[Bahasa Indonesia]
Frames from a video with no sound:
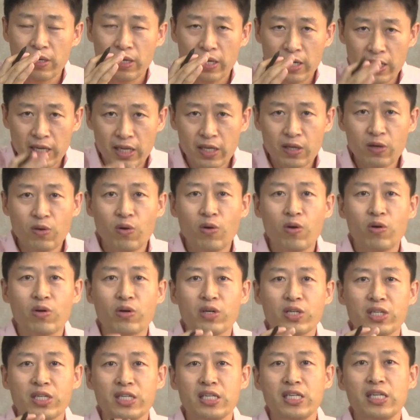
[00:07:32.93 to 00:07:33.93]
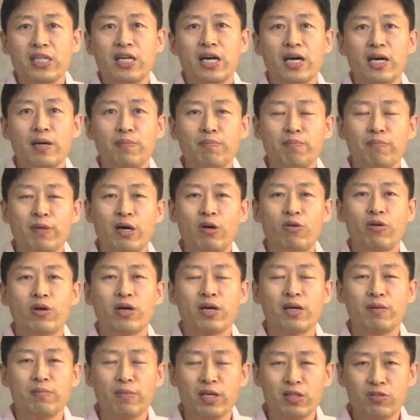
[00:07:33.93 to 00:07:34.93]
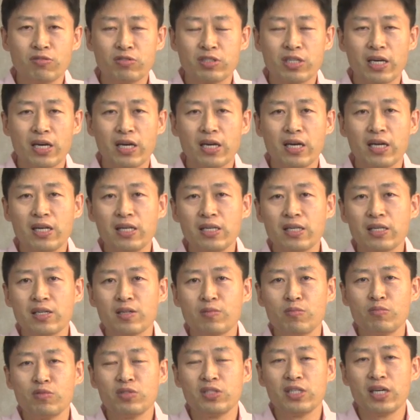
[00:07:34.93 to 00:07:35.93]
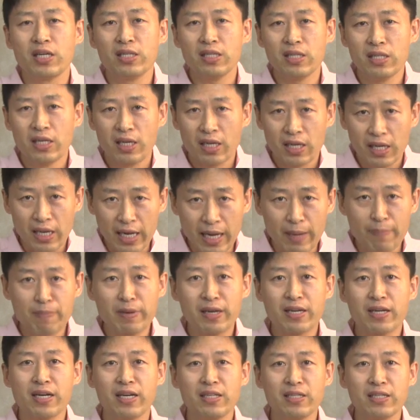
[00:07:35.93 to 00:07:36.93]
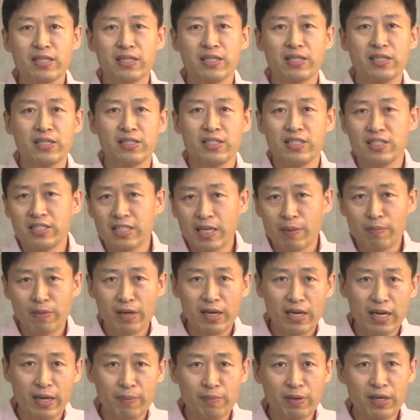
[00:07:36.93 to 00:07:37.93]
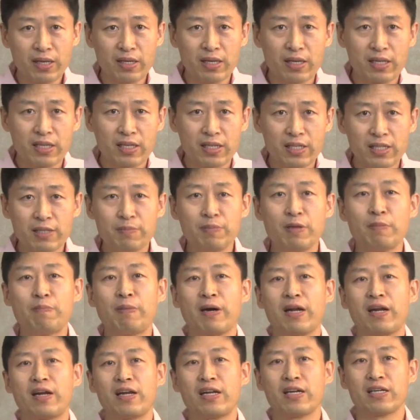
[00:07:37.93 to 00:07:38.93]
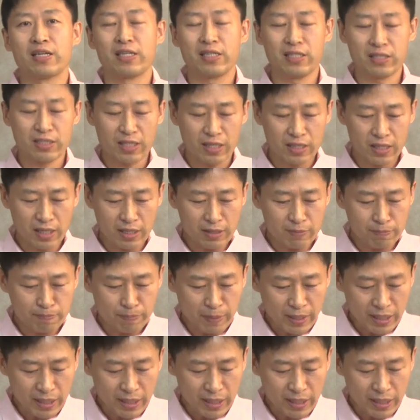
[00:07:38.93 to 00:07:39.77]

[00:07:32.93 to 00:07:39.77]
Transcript: Henok, Iram, Mehoyal, Medusael kemudian Lamek kan di zaman Lamek lebih parah lagi. Kejadian 4